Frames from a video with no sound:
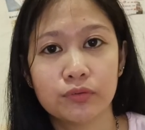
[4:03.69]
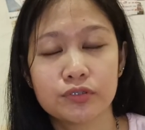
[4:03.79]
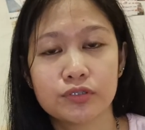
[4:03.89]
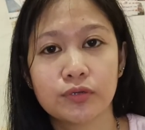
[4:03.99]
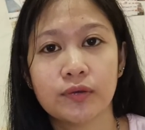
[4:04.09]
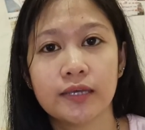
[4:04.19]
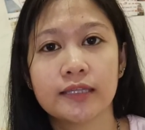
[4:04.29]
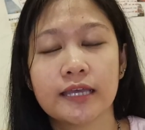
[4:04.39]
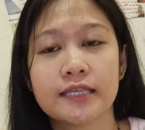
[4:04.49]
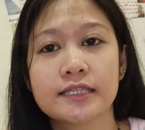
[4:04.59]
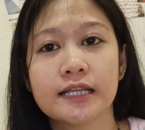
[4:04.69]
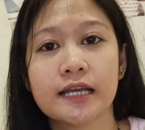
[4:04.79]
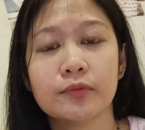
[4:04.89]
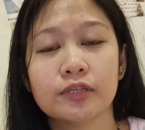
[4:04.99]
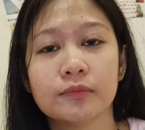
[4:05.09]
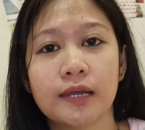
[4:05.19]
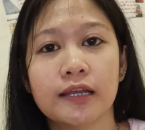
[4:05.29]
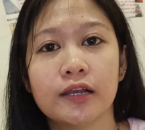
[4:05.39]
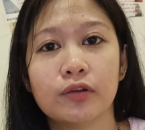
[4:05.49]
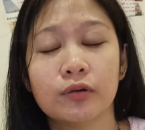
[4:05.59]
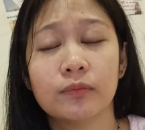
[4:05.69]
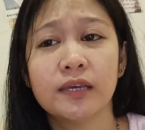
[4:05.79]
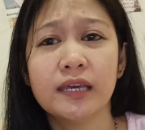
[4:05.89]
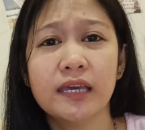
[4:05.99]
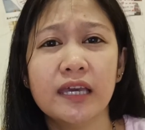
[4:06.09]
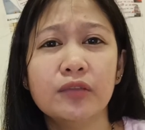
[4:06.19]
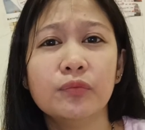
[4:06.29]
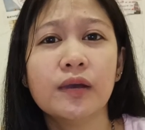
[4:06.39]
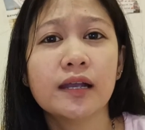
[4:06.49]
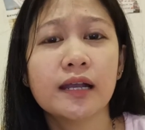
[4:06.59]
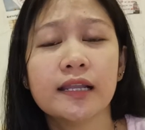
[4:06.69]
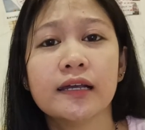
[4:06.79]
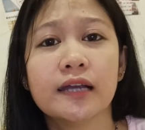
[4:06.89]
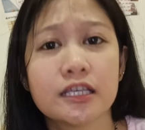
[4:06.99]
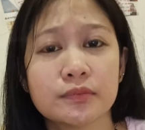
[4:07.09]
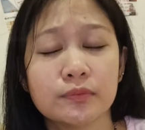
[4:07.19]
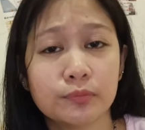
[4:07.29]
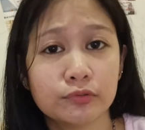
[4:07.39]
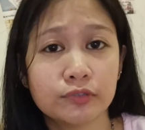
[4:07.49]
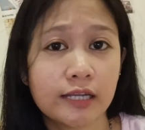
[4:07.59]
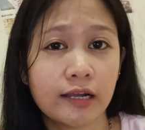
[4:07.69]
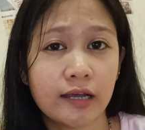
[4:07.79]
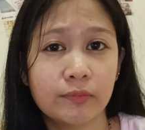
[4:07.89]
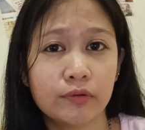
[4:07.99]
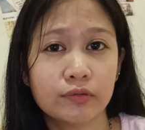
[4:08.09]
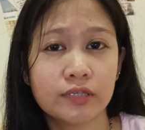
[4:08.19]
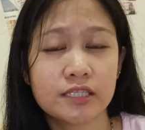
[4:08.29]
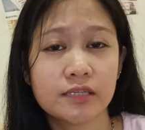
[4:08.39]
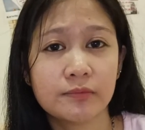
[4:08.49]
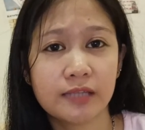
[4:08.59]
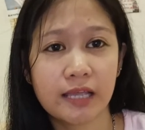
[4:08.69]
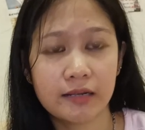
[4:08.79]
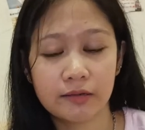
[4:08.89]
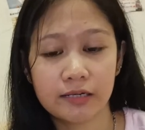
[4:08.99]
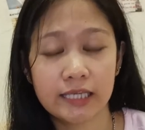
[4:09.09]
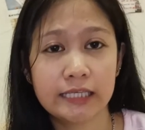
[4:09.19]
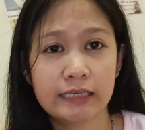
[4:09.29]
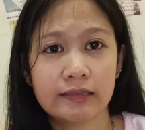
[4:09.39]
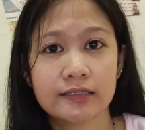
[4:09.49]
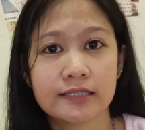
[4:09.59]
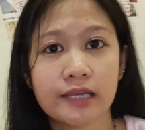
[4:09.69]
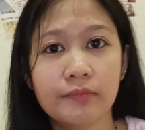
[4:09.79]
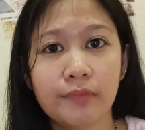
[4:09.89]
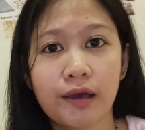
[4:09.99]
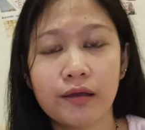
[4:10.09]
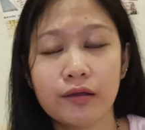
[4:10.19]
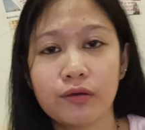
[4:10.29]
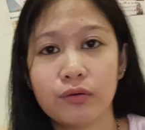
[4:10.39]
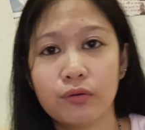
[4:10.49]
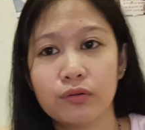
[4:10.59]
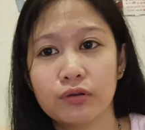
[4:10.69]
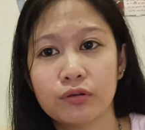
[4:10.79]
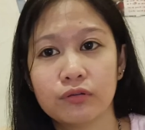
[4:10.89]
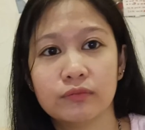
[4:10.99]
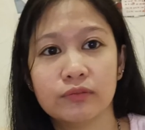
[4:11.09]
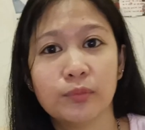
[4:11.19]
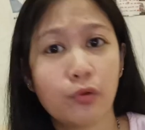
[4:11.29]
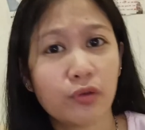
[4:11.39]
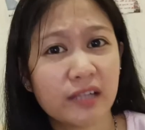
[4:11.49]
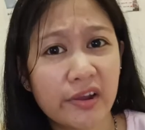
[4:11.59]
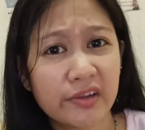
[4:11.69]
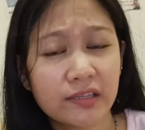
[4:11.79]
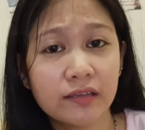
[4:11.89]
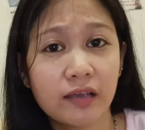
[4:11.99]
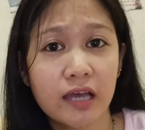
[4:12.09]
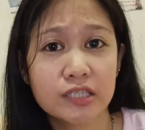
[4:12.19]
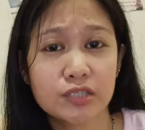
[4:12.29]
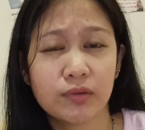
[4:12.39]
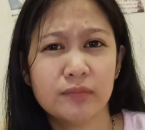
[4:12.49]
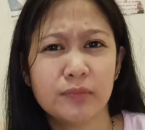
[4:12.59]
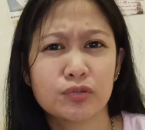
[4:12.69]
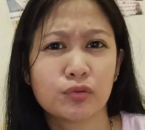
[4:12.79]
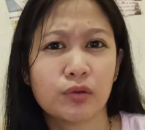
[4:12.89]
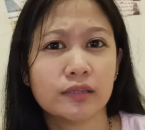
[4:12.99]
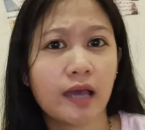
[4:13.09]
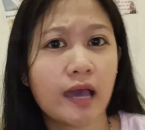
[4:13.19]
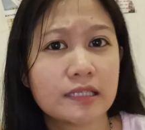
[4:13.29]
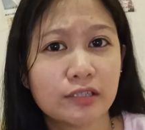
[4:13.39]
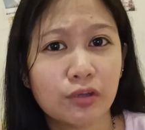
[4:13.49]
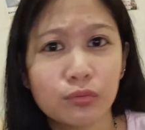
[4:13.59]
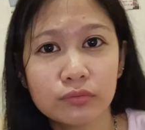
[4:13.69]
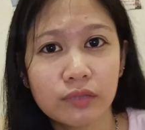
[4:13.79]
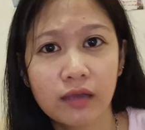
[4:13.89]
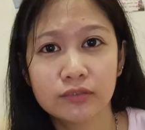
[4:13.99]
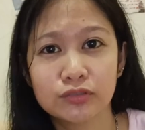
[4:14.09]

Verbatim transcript: So, ayun guys, kailangan mo tibay ng loob. And wag ka lang guys pupunta ng abroad kasi dahil lang nainggit ka sa iba or na broken hearted ka. So, ayun, may gusto kang takasan na utang.